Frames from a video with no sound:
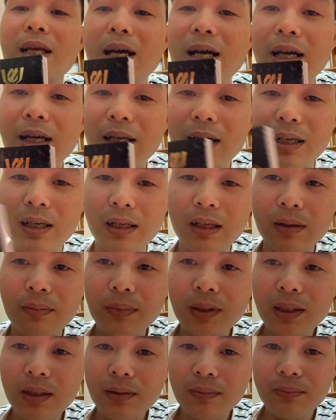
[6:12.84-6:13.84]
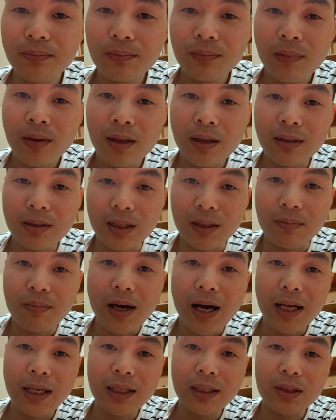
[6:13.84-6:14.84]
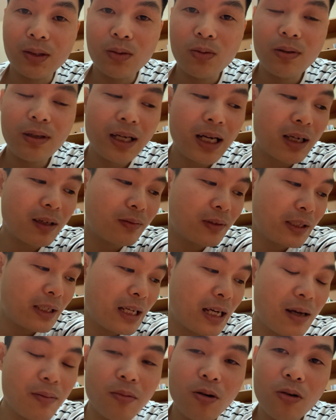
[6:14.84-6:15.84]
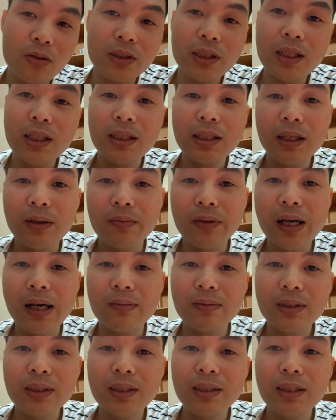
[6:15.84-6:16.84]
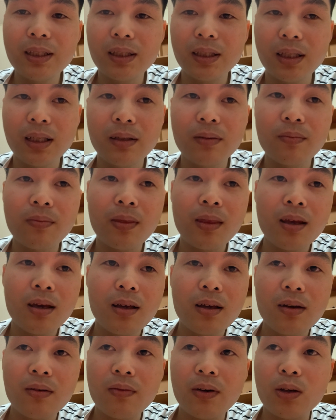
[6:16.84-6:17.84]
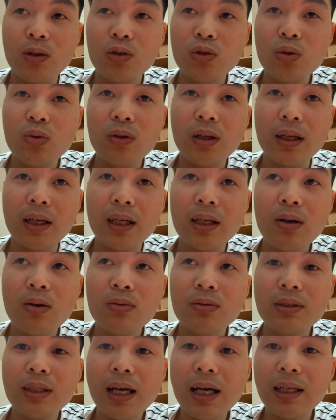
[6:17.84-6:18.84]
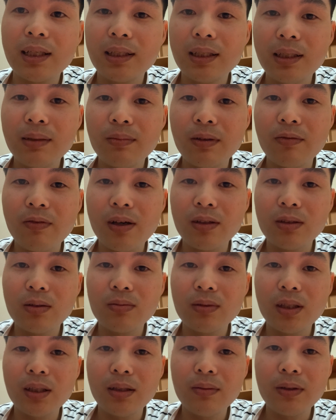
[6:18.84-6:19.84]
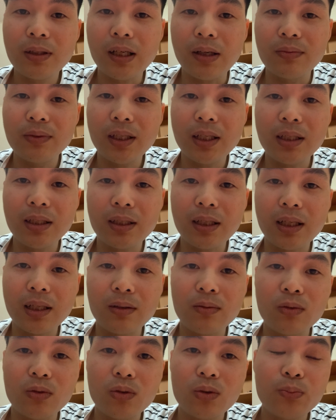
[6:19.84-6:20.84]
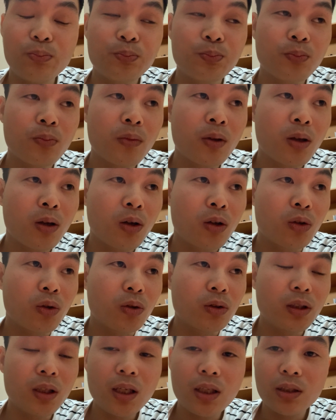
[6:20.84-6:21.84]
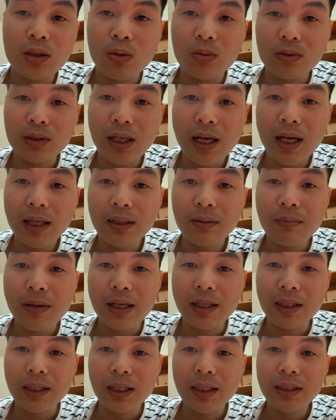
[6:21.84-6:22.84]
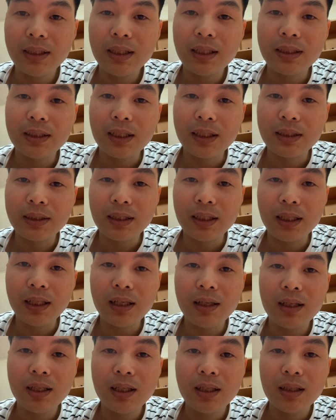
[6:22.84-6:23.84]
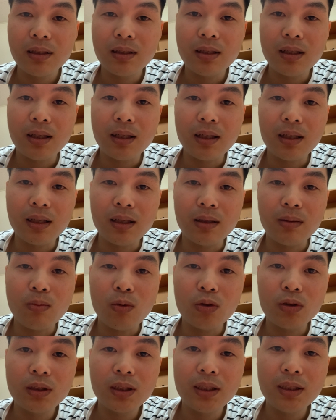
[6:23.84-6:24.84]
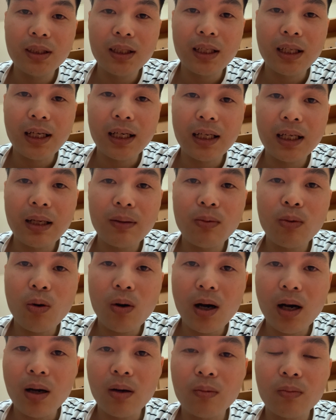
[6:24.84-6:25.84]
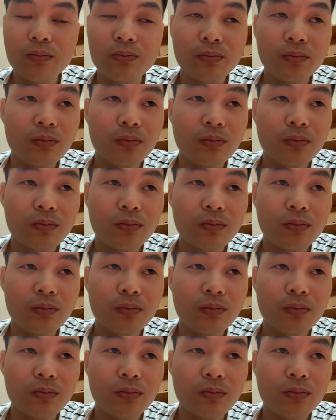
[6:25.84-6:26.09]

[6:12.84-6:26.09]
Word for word: hàng ở bên Nhật Bản này nó cũng khác ở Việt Nam họ rất là điềm đạm rất là nhiệt tình và nói chung là cái không gian khi mà vào trong đấy mình cảm nhận rằng là nó nó rất là rộng rãi bàn ghế rất là sạch sẽ được à, bố trí rất là ngăn nắp khoa học